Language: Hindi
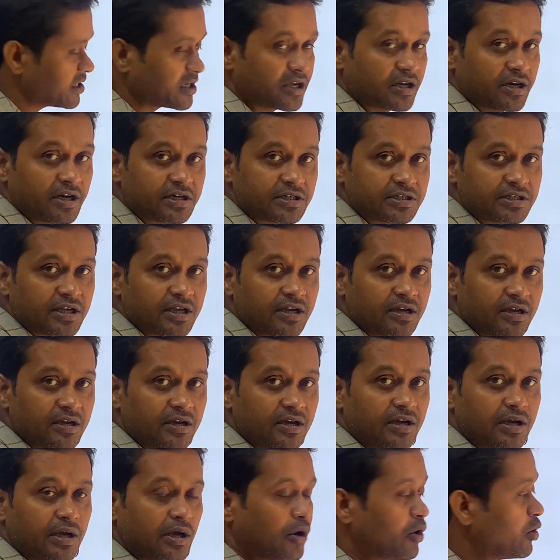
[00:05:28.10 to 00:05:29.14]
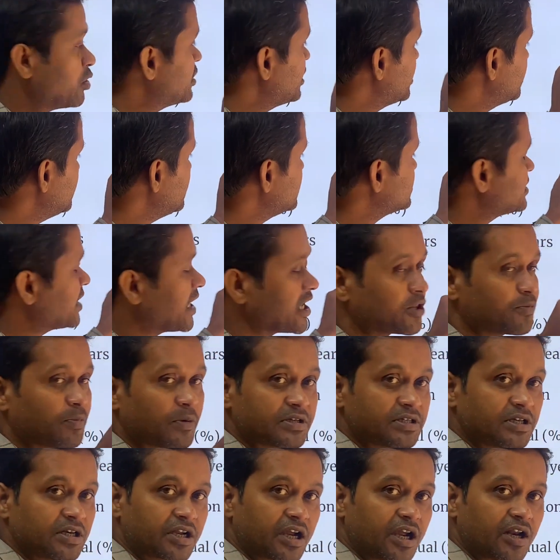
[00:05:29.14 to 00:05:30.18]
के रेट से और यदि सात
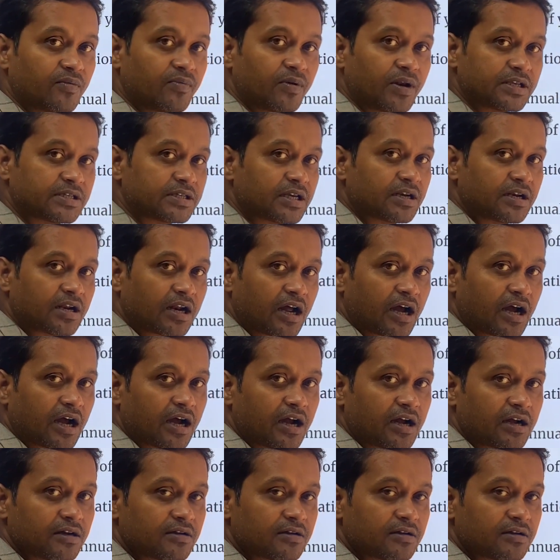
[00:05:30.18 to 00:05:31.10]
परसेंट का इन्फ्लेशन रहा